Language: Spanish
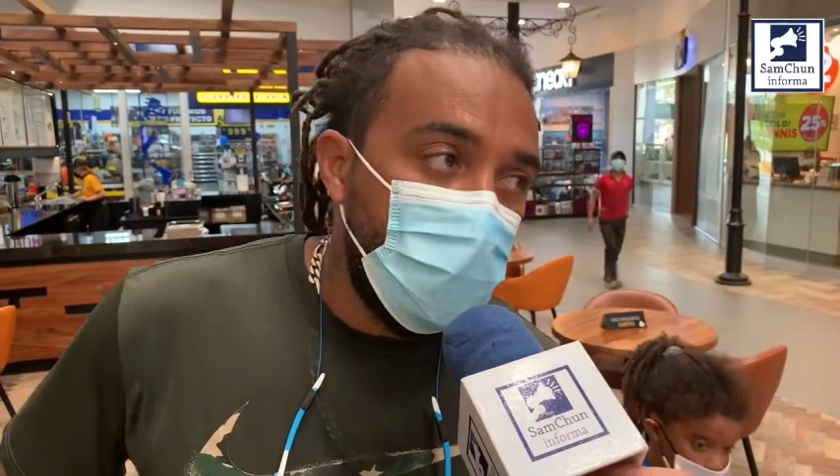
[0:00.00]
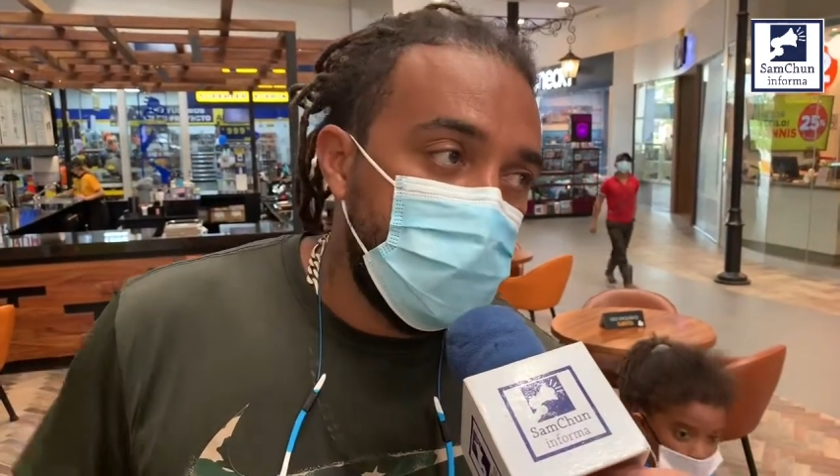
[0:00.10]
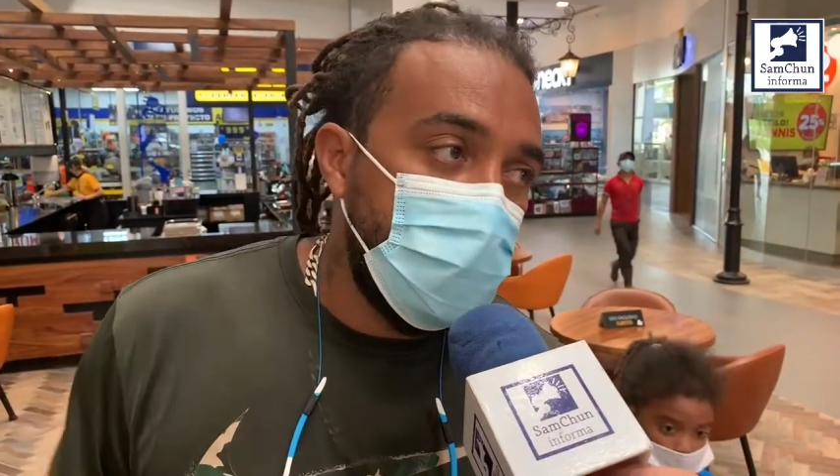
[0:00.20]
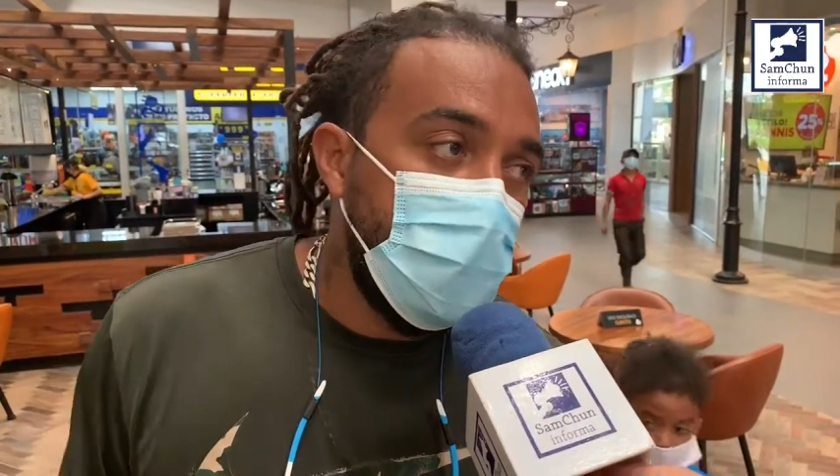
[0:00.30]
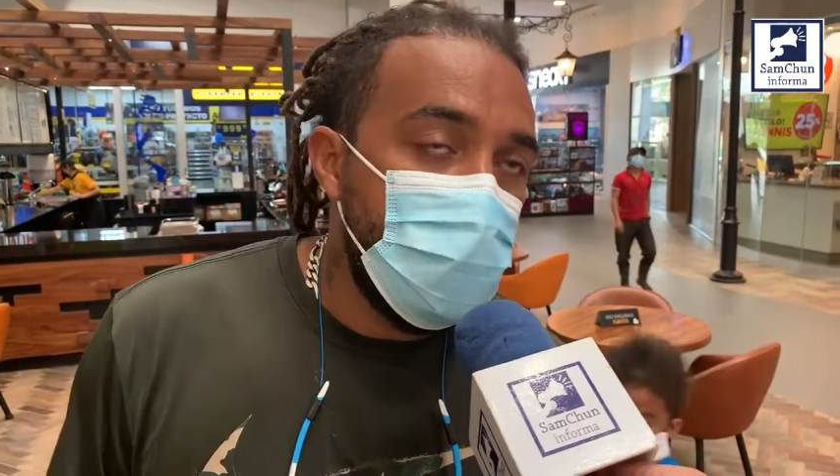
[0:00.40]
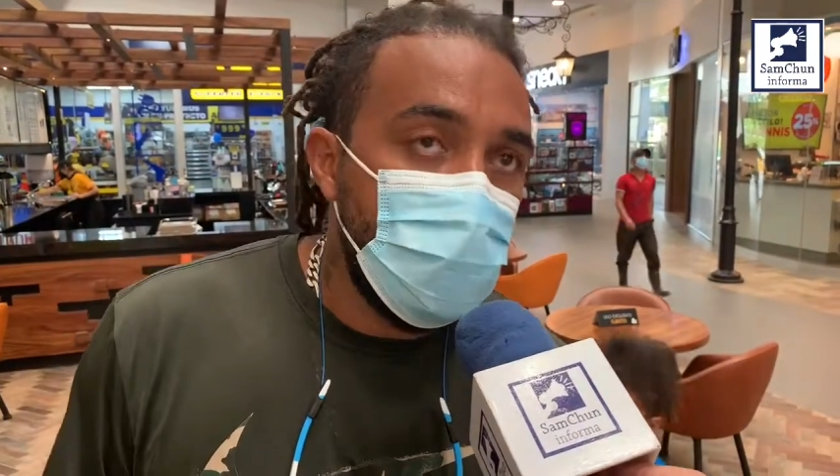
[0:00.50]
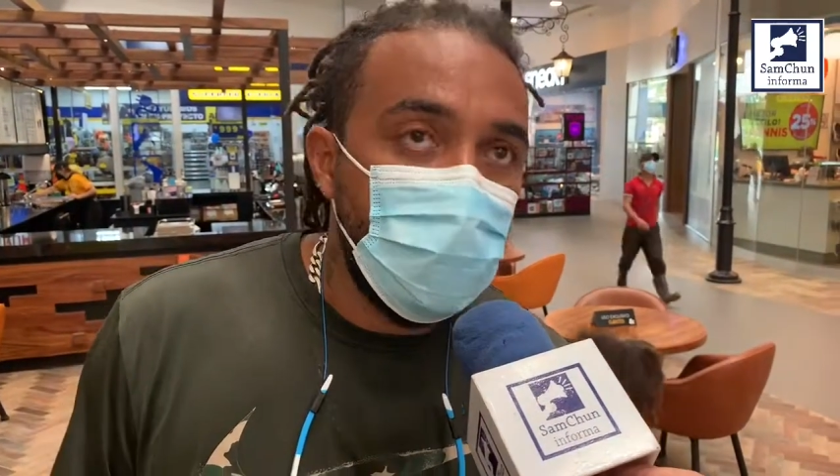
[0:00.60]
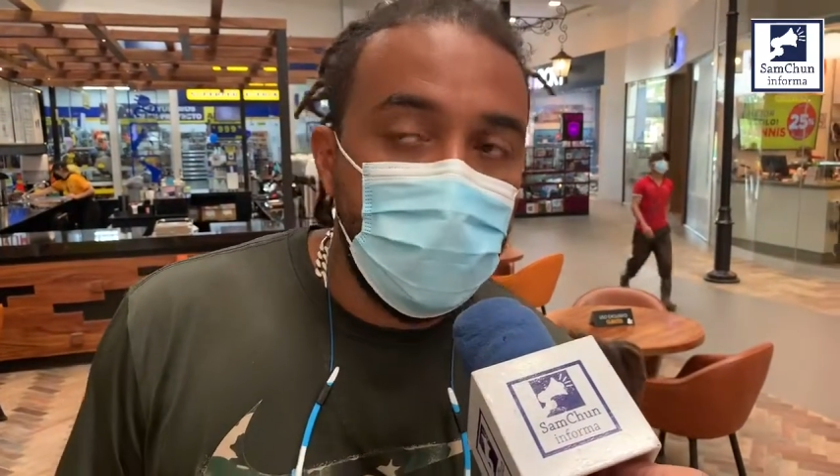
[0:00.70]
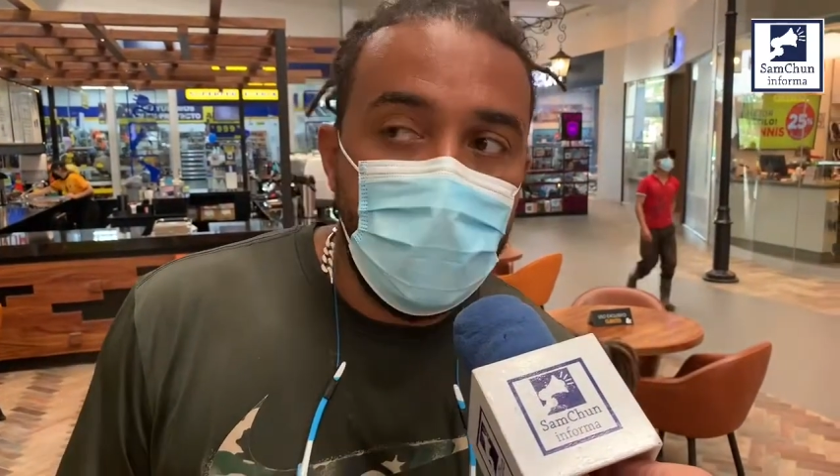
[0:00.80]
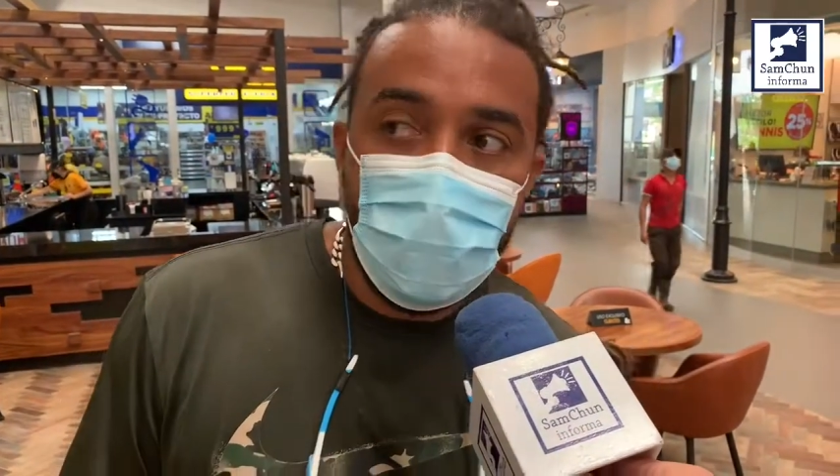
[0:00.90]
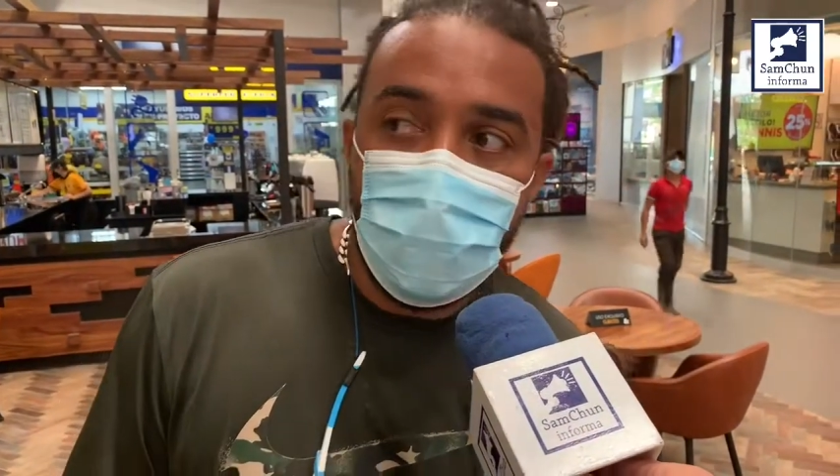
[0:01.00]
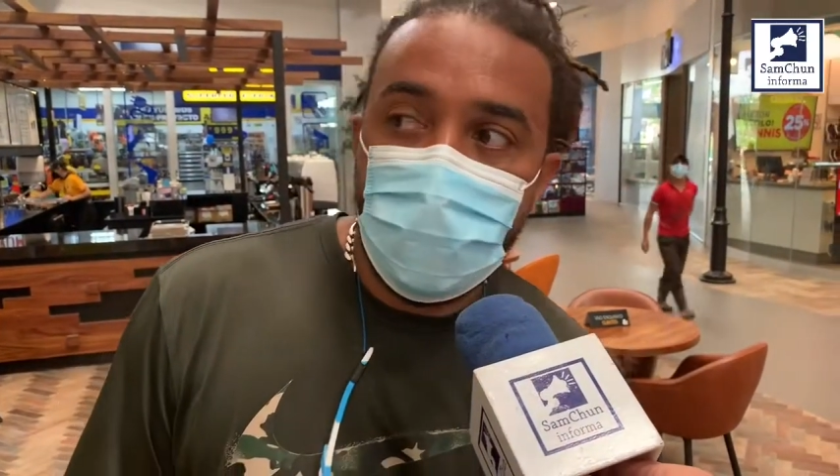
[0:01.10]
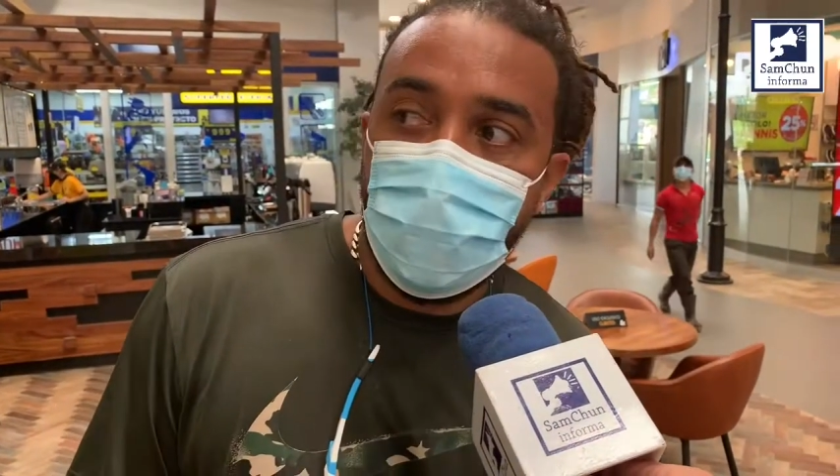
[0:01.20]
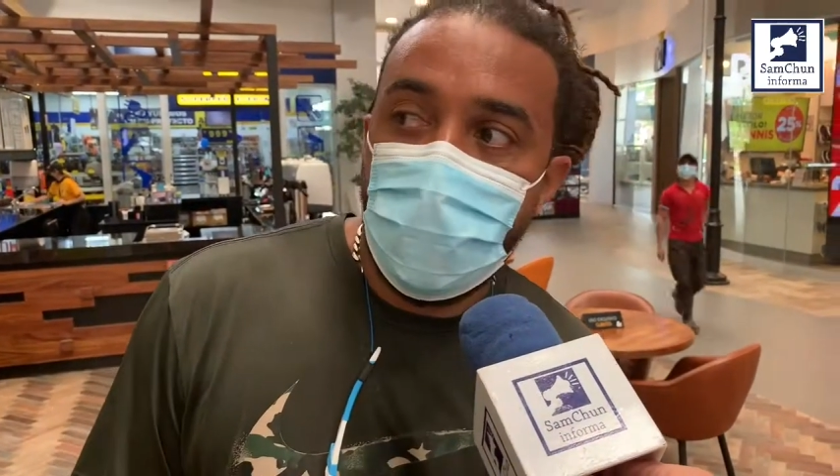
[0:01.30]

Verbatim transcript: años, 12 años más o menos ya